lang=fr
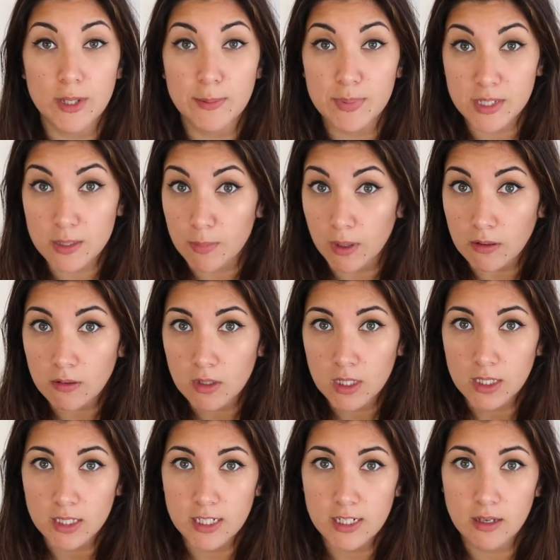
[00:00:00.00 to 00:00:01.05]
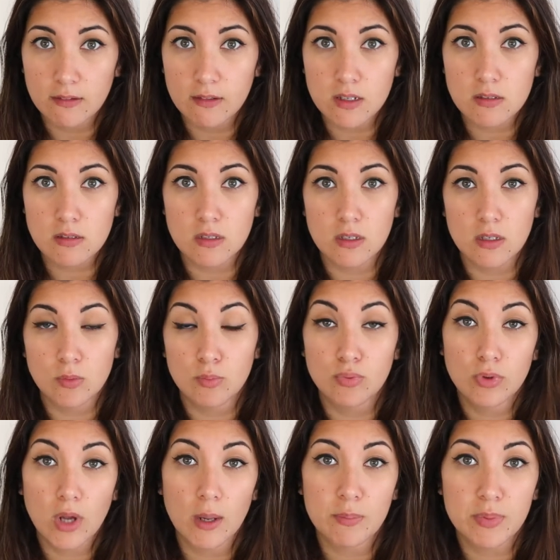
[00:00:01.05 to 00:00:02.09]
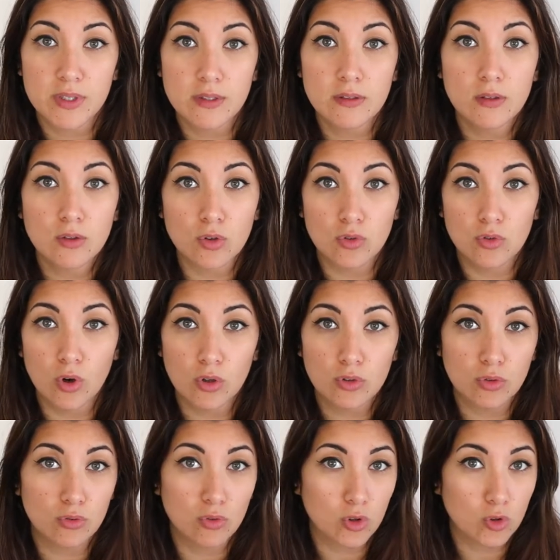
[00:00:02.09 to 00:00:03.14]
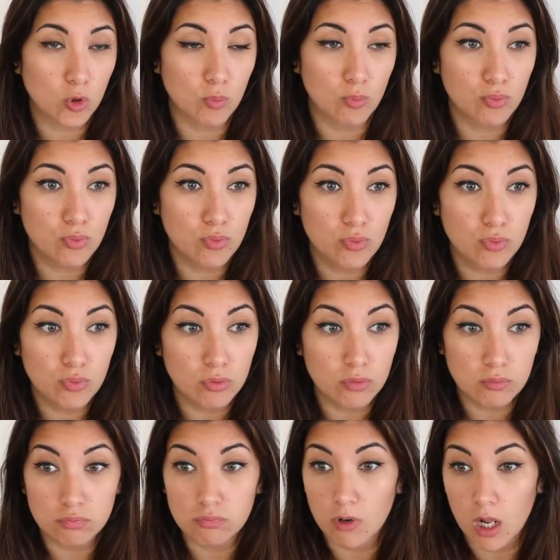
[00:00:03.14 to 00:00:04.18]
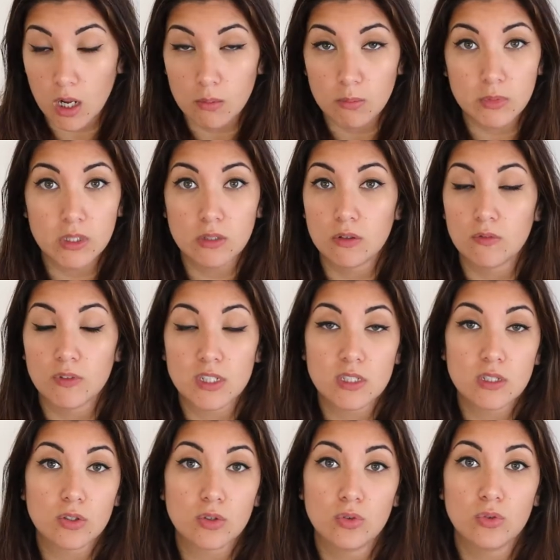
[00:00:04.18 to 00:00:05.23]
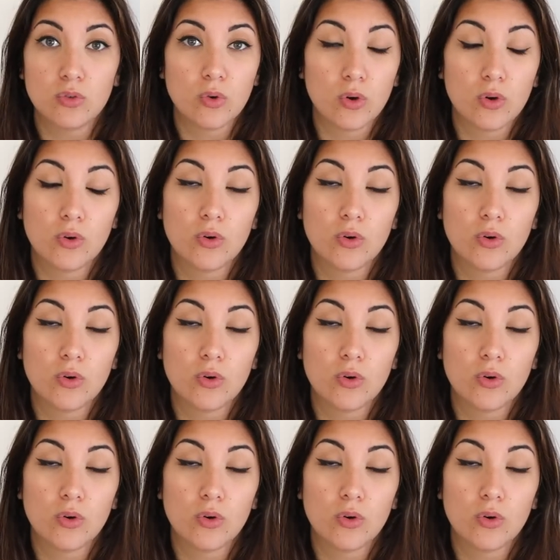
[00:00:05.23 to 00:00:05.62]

les pigments il y en a c'est plus rapide que d'autres d'autres plus voilà mais on va dire que